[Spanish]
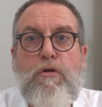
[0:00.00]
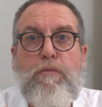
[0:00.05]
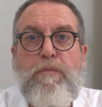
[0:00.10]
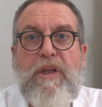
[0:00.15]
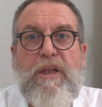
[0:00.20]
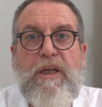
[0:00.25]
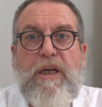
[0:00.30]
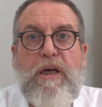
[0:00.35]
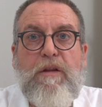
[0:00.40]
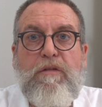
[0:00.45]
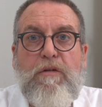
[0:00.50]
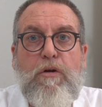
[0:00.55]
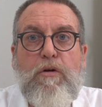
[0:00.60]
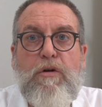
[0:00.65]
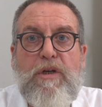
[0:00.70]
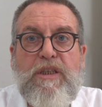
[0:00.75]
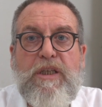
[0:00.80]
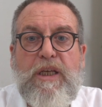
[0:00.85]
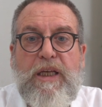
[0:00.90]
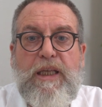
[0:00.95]
con
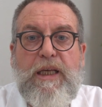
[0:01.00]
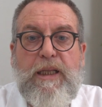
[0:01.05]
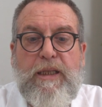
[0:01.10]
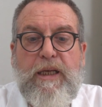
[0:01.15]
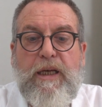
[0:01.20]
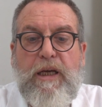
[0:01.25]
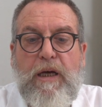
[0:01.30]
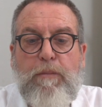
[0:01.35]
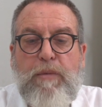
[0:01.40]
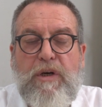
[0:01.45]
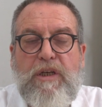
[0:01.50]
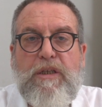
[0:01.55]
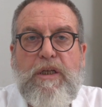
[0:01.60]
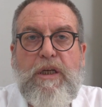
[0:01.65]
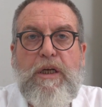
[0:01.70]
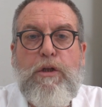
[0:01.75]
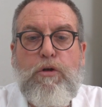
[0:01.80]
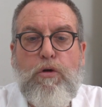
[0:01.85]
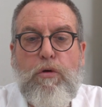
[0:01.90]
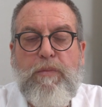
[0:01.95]
medicaciones que ya tenga
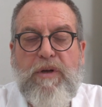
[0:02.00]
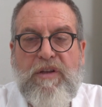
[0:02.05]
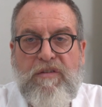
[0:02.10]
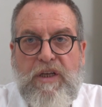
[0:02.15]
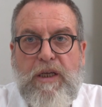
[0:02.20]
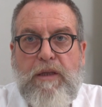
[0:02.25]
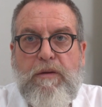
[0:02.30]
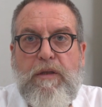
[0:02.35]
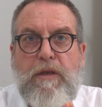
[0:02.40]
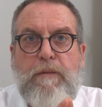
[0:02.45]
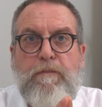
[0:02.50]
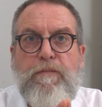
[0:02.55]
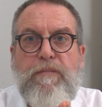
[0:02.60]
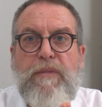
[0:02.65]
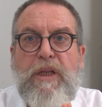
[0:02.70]
prescrito el paciente.